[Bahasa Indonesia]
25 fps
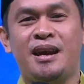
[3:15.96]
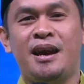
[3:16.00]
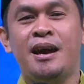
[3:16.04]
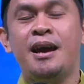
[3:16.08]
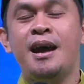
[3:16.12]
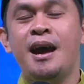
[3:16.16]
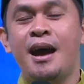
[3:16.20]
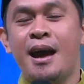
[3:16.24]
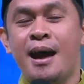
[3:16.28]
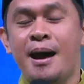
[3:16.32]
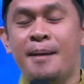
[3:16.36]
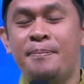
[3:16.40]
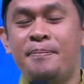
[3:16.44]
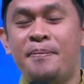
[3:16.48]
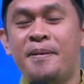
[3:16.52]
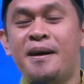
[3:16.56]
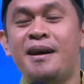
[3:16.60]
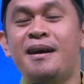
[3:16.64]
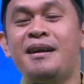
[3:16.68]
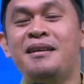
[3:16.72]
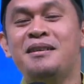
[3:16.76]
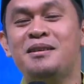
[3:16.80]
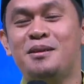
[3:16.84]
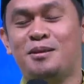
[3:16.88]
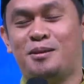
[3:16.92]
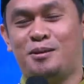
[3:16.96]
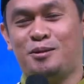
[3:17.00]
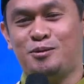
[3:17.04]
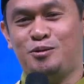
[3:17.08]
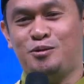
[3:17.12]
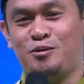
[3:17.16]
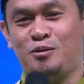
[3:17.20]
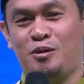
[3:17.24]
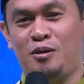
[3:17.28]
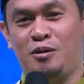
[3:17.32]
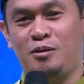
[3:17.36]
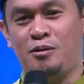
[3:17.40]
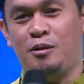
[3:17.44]
Apa ya
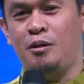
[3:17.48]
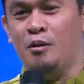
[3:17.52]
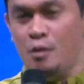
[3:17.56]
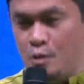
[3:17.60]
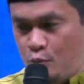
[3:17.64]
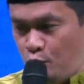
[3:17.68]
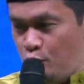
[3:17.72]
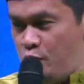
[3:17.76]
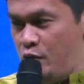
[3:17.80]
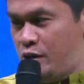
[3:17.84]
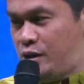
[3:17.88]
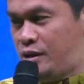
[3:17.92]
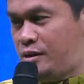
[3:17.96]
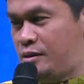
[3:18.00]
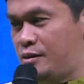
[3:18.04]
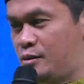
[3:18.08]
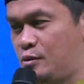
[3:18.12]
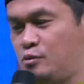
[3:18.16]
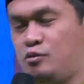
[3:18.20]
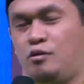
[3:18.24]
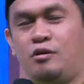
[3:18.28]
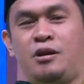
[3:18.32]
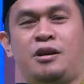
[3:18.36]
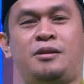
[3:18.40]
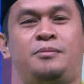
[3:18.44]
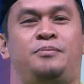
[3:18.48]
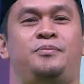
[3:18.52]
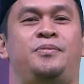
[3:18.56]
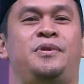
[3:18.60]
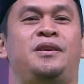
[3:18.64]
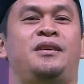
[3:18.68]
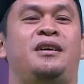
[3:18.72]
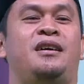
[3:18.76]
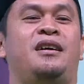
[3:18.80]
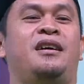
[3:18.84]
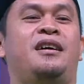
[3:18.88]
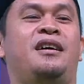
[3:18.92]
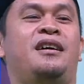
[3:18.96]
Rasulullah? Buh, luar
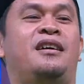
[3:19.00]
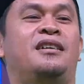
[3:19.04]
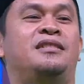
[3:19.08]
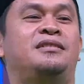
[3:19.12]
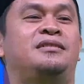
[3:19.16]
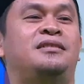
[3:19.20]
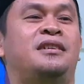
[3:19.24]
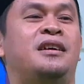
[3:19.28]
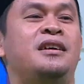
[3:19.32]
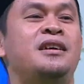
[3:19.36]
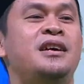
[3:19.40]
biasa.